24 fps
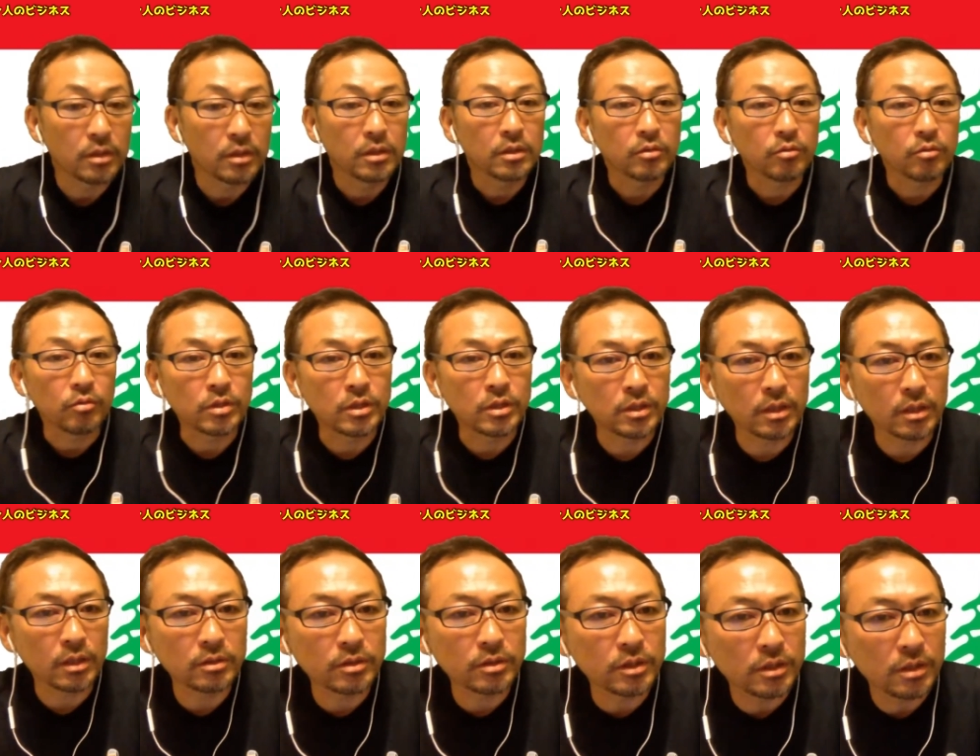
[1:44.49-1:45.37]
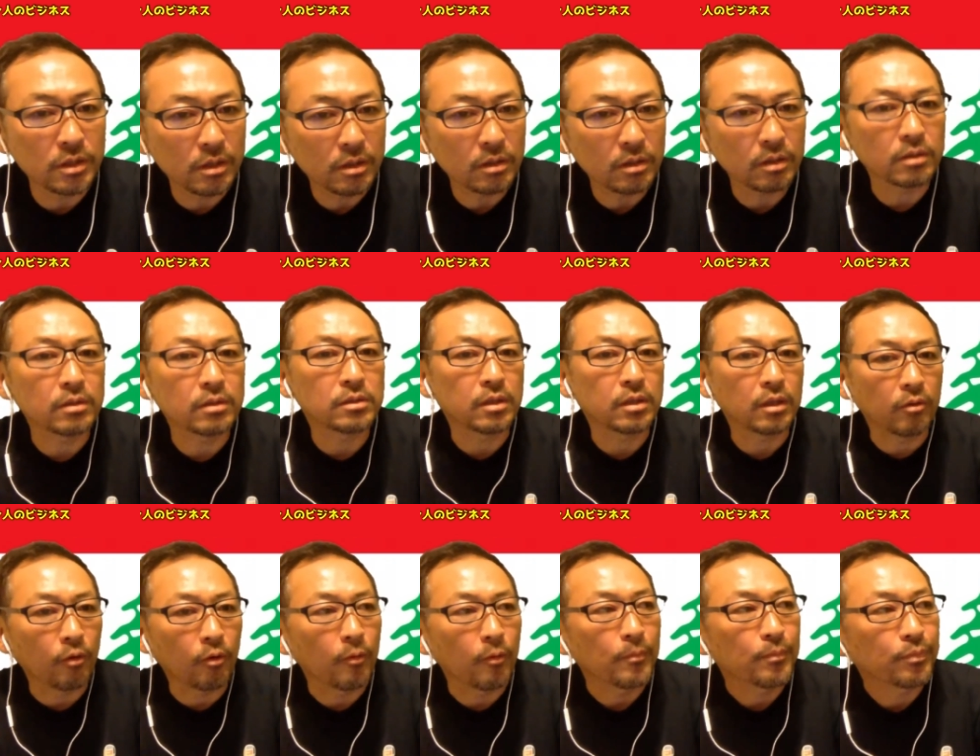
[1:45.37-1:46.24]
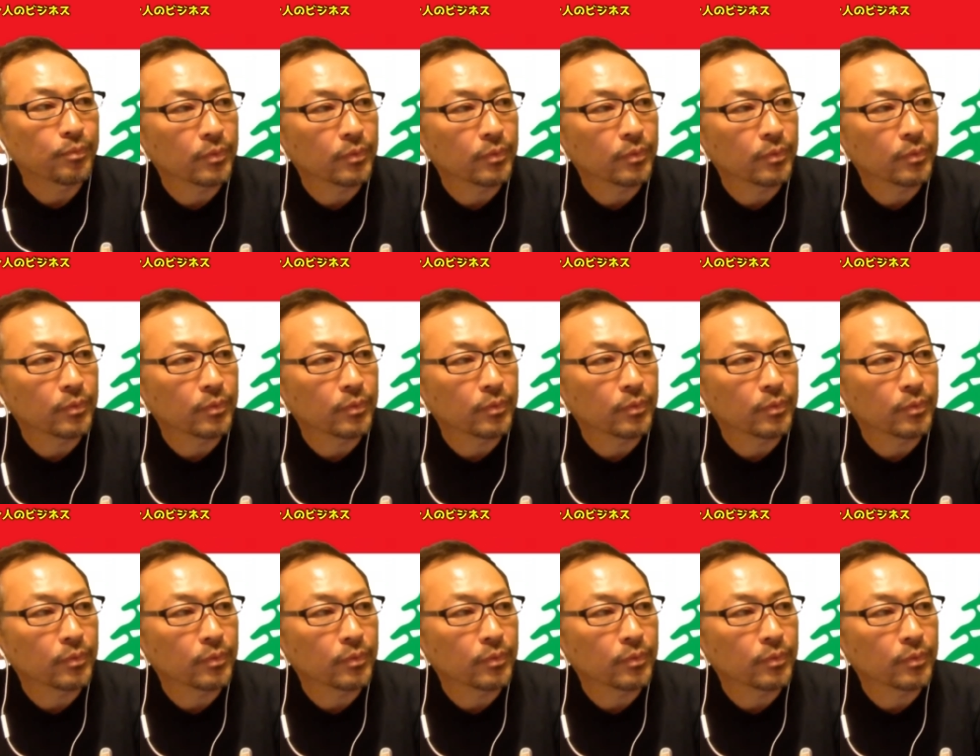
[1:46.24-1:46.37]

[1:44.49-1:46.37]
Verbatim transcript: その視察しに行ったんですけど、